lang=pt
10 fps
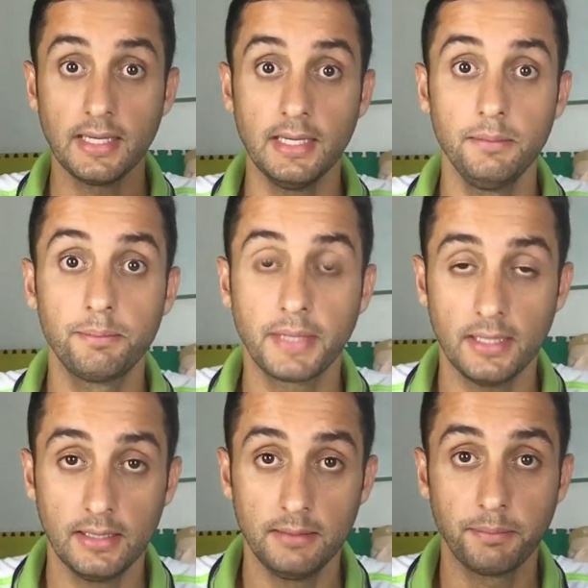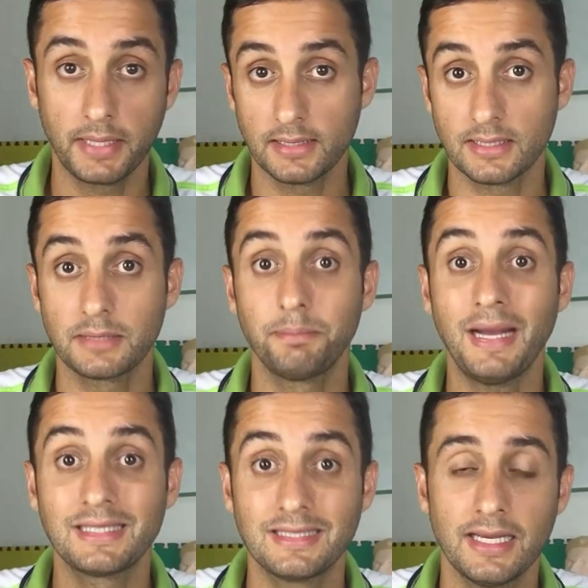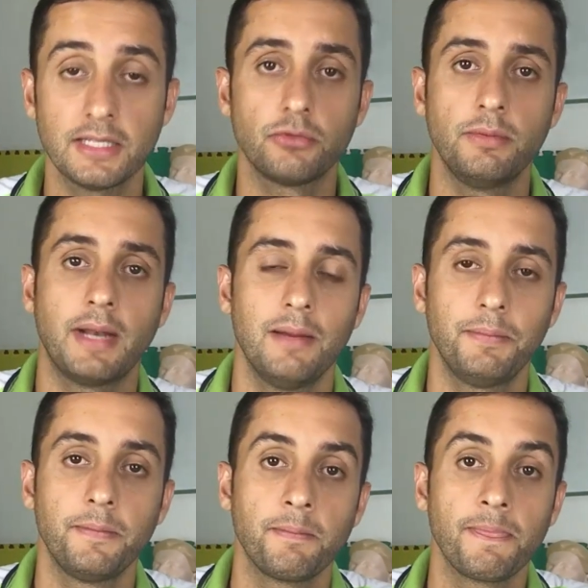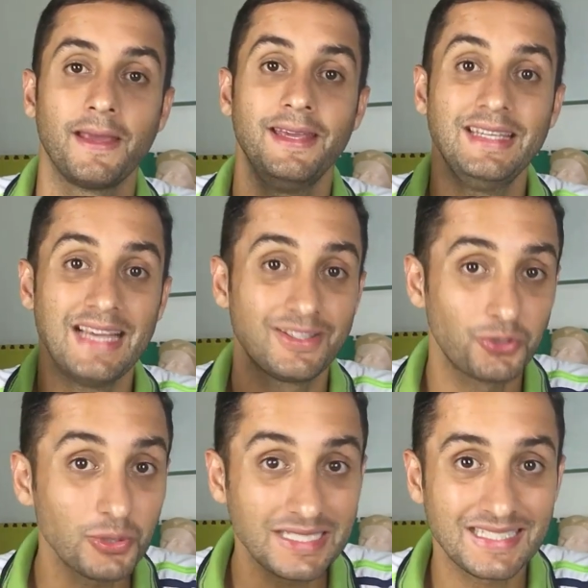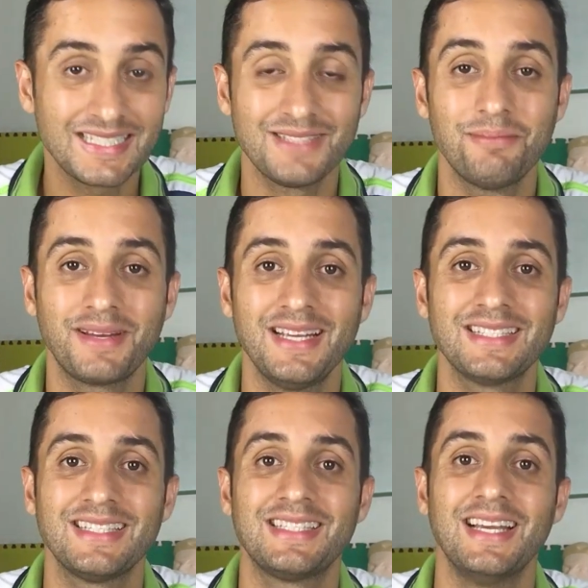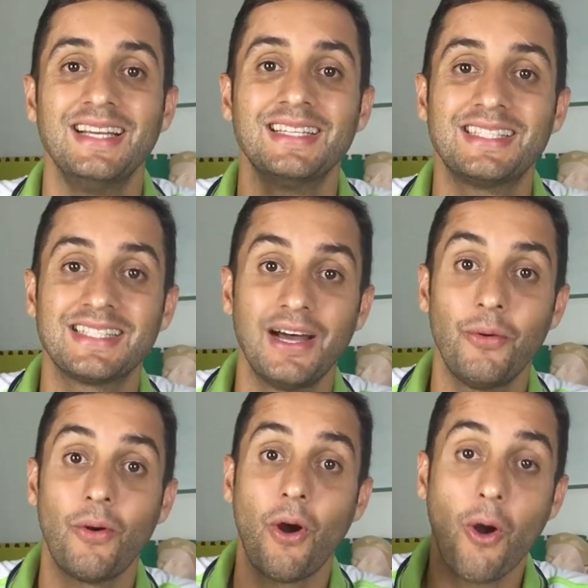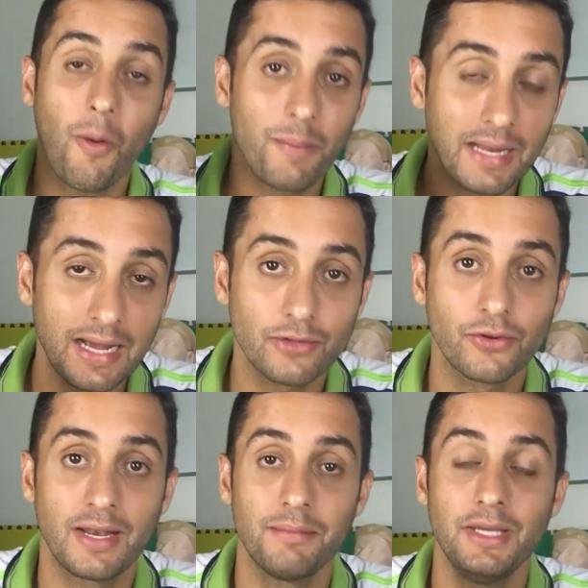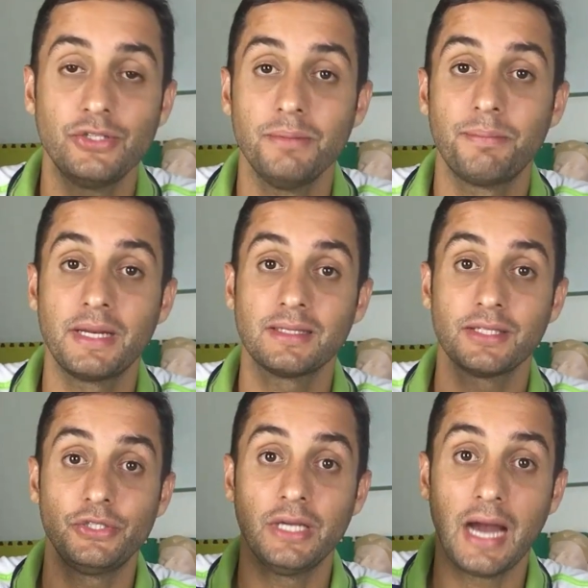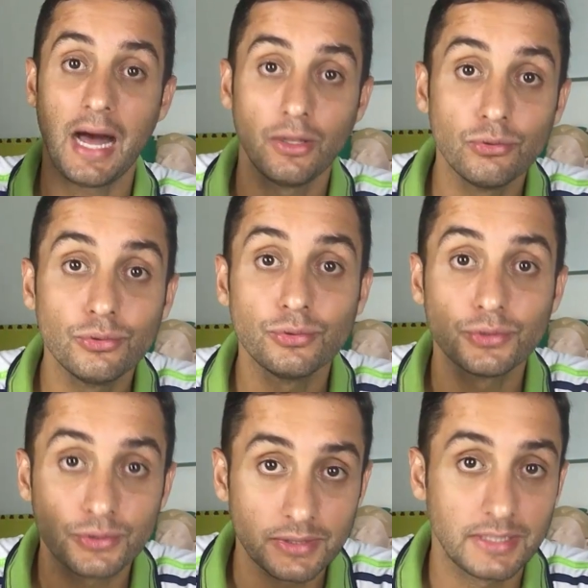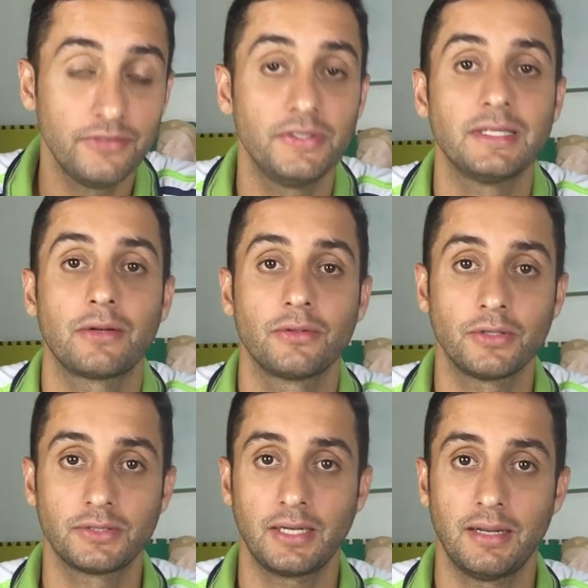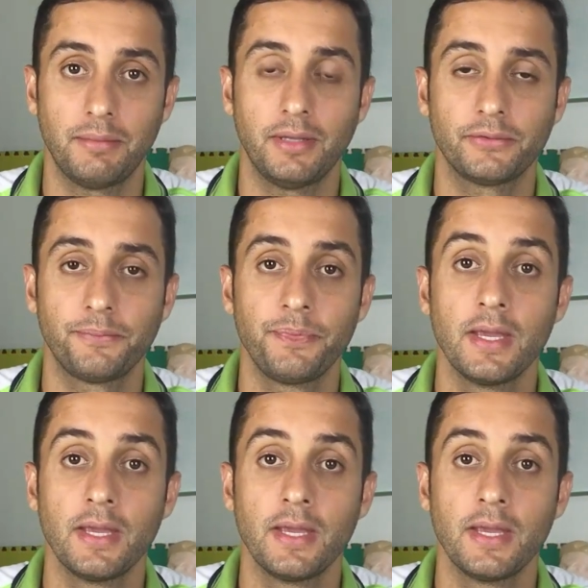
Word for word: empre empresas parceiras do IBRAP e eh, todas essas empresas são obrigatoriamente empresas de alunos que fizeram o nosso treinamento.